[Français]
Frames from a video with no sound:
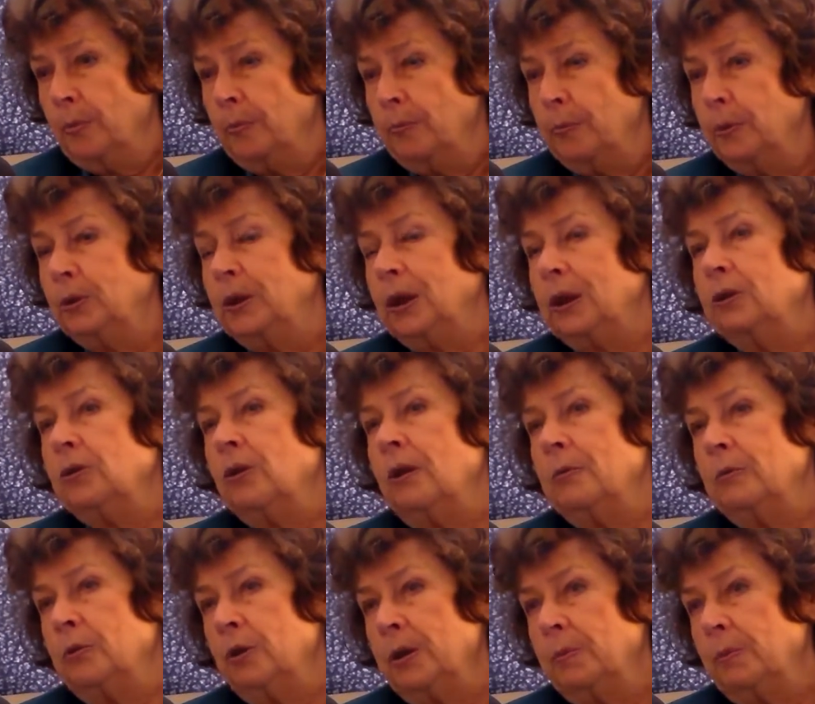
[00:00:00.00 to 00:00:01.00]
peut-être quand
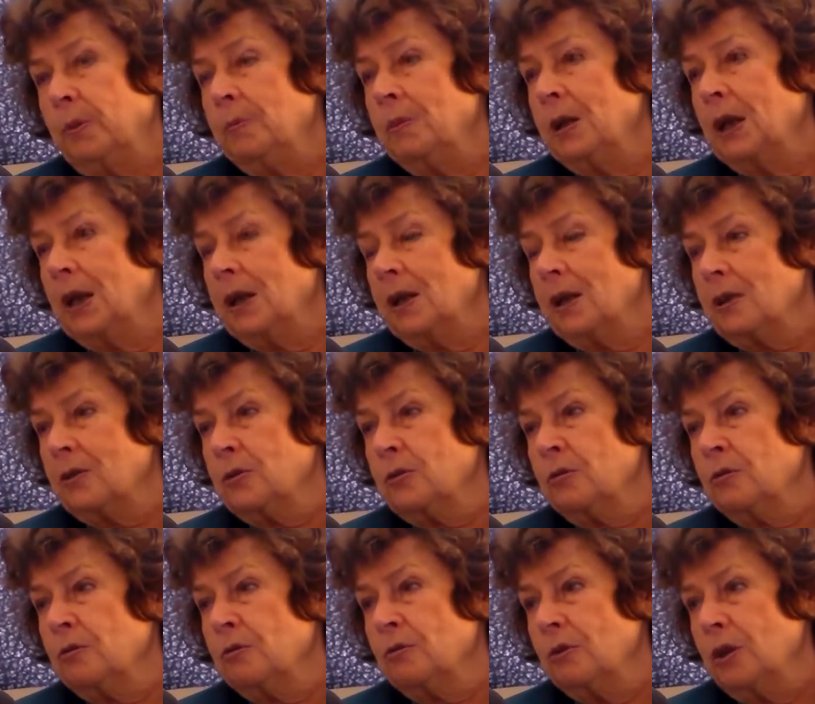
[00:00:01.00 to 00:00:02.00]
même que les premières
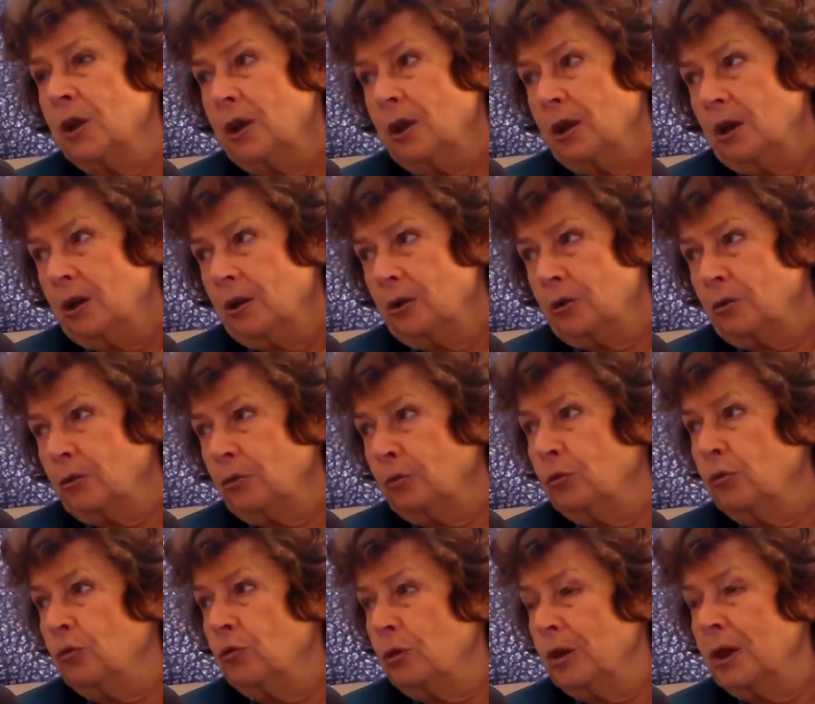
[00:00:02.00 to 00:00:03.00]
réactions sont
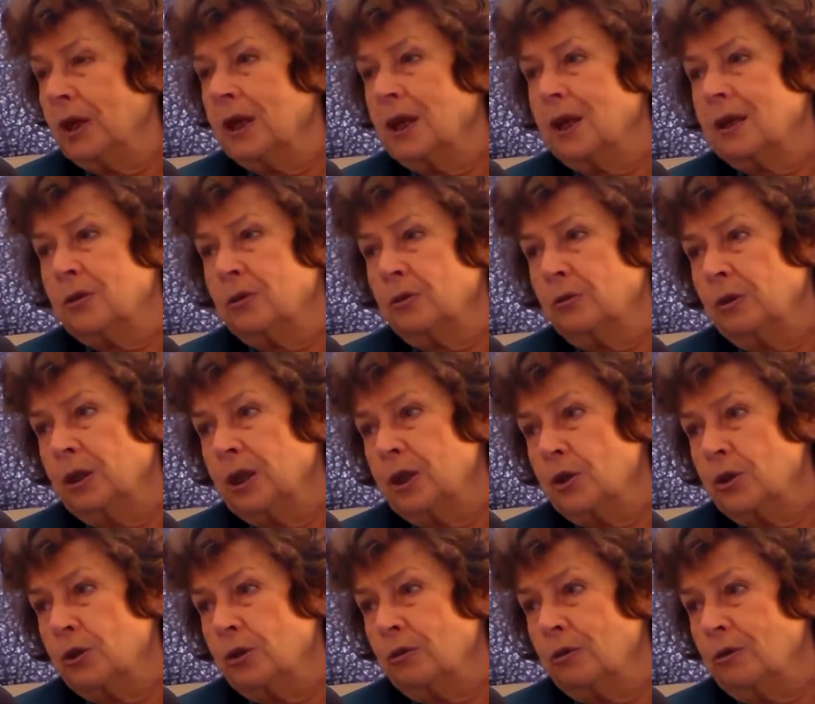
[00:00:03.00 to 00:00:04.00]
toujours des réactions des
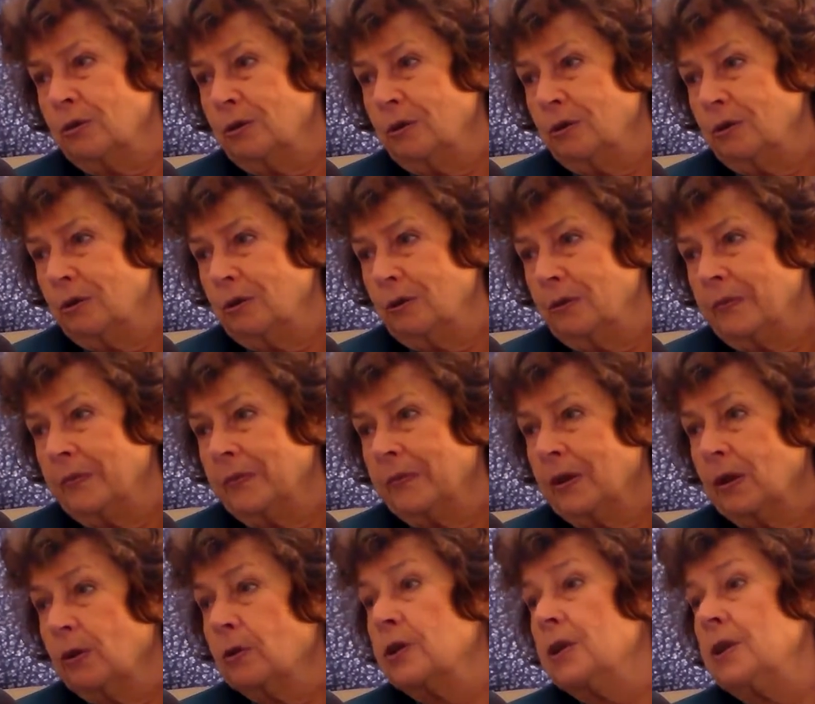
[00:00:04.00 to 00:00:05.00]
gens euh,
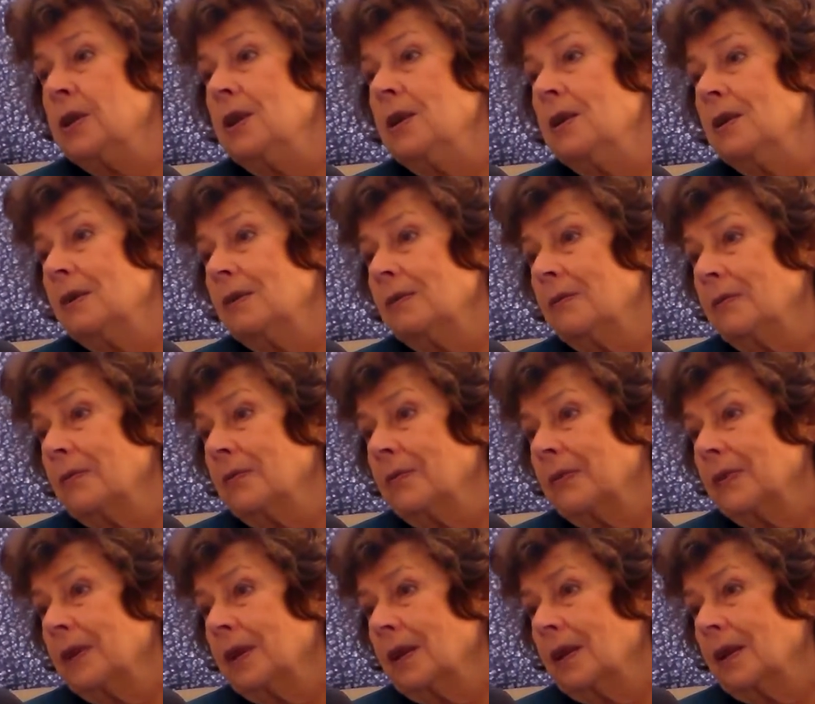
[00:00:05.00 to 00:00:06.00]
hostiles.
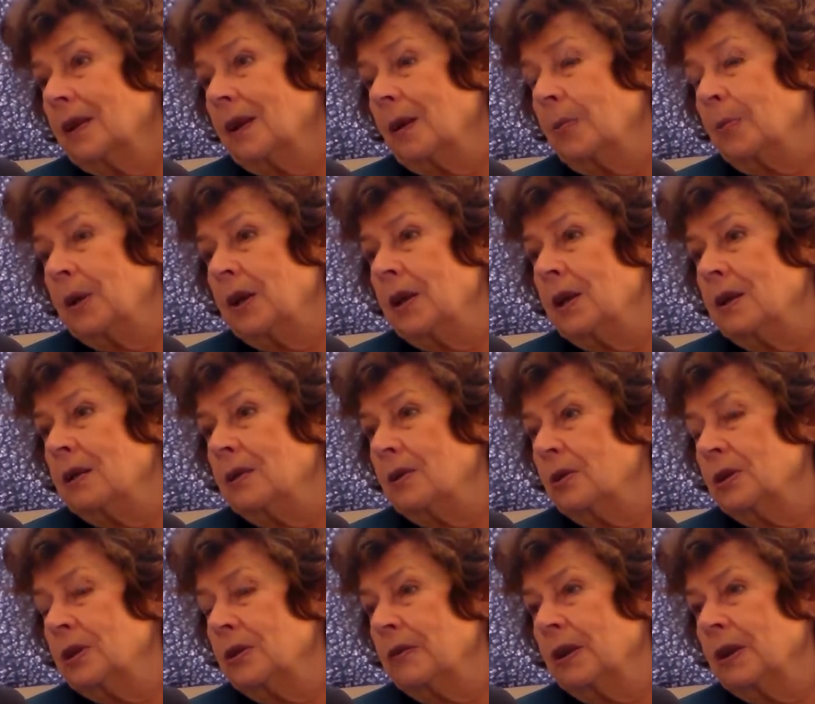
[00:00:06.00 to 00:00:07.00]
Après,
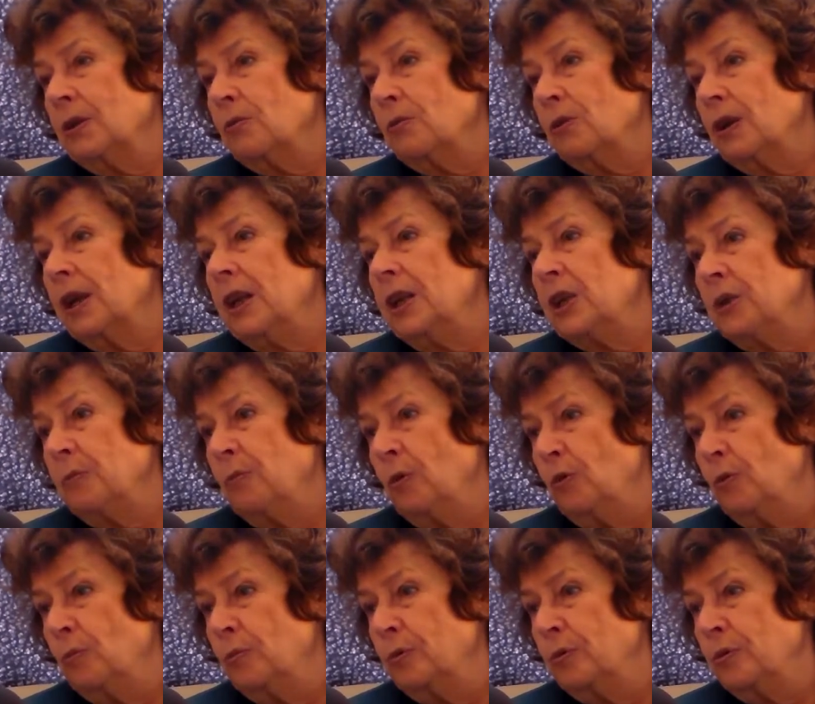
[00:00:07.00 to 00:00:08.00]
euh, c'est vrai qu'on réagit
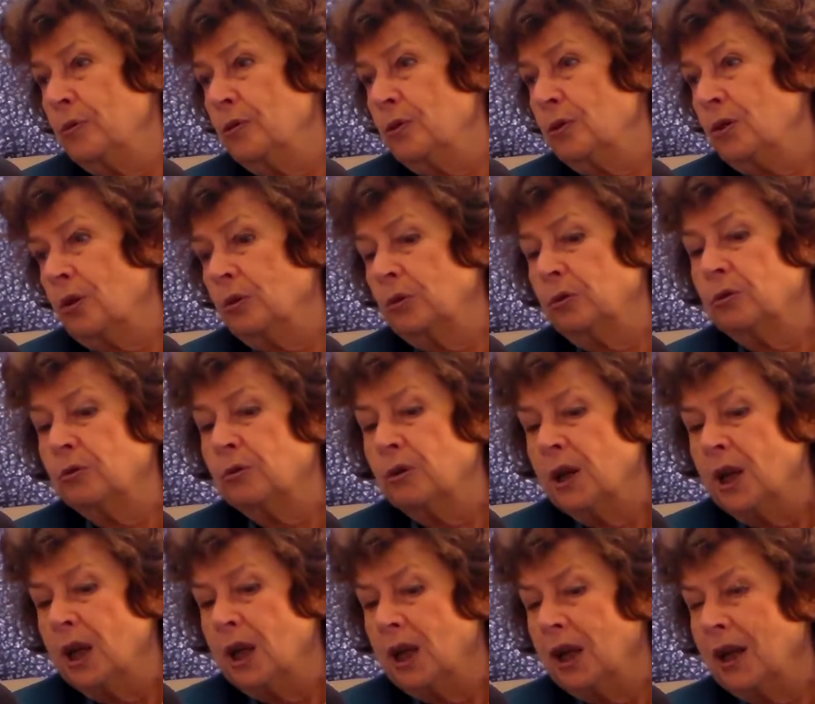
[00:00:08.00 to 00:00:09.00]
beaucoup plus quand on
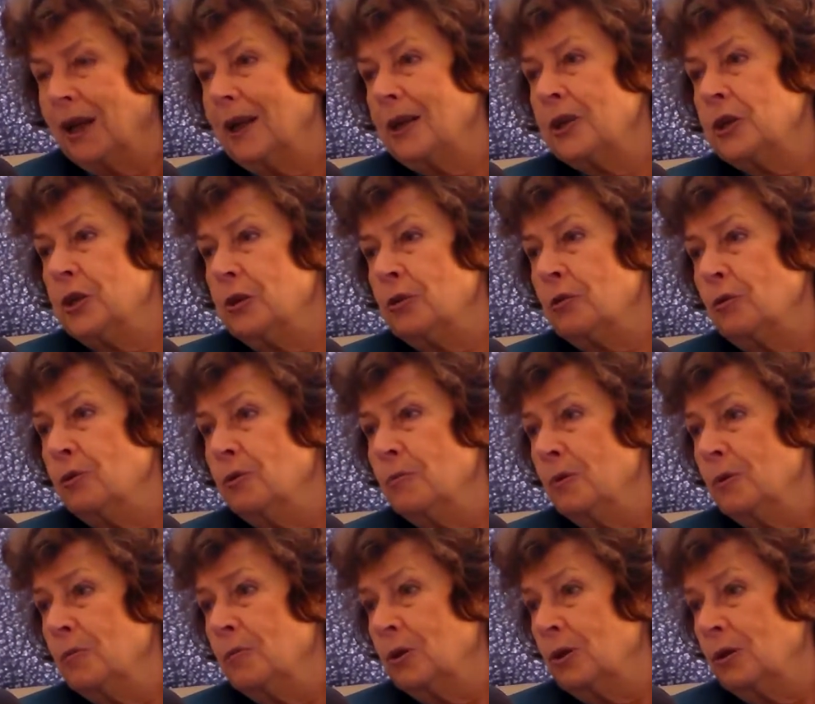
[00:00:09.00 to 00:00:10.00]
réagit sur le
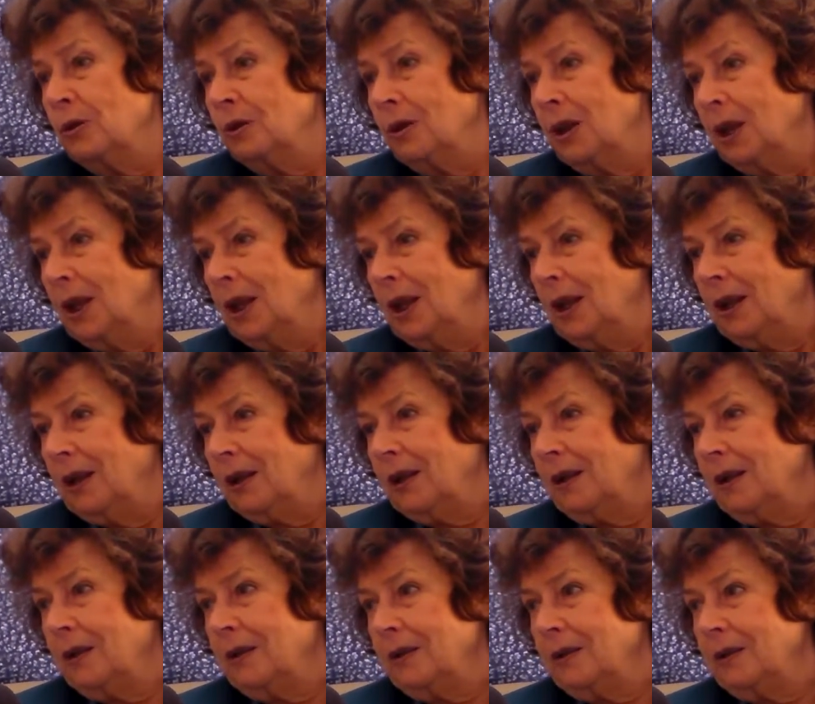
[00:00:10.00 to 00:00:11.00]
moment.
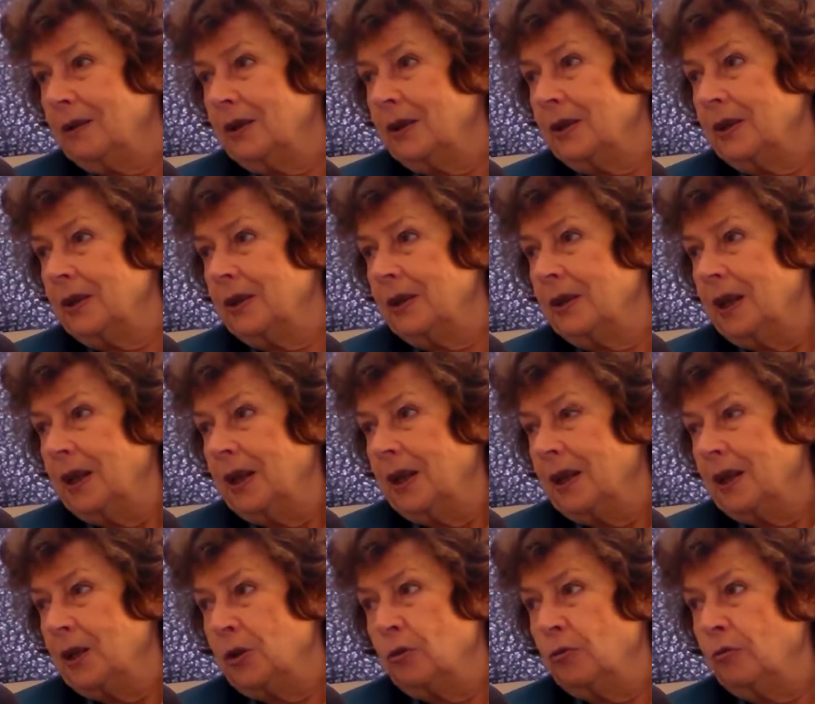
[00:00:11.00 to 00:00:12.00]
Euh, et,
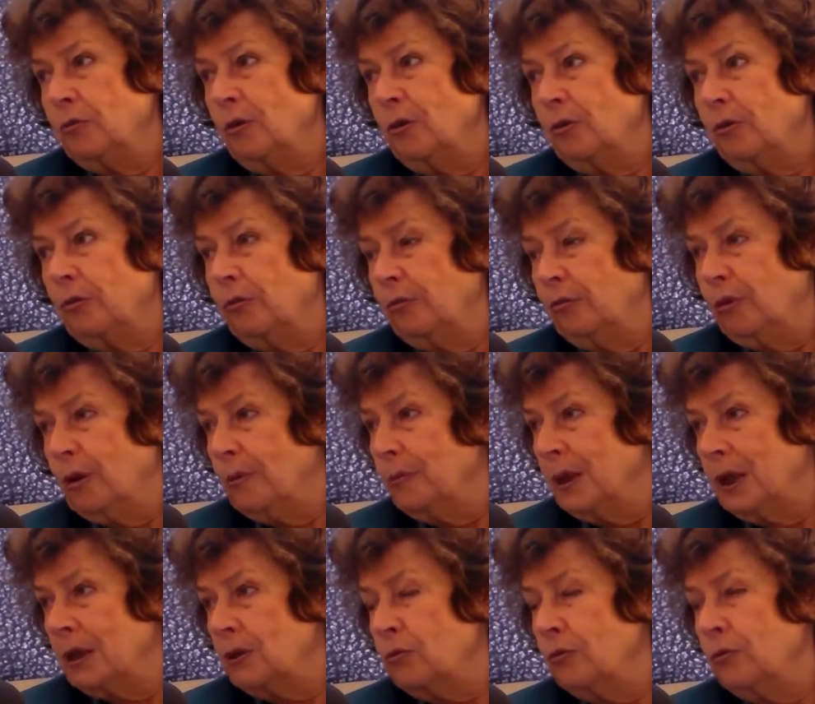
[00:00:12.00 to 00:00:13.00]
je, vois,
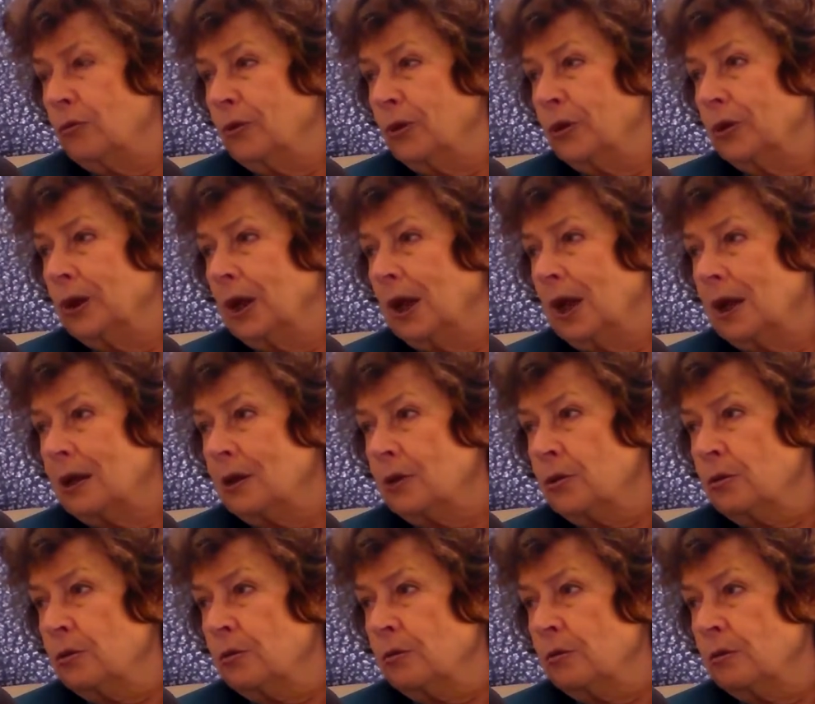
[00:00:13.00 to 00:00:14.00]
bien souvent des
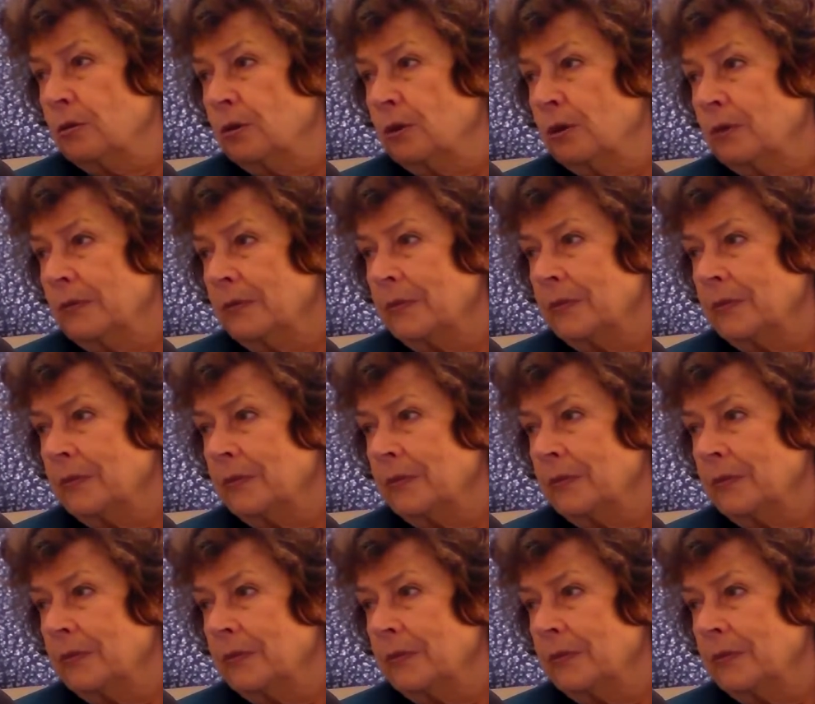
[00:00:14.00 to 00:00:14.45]
réactions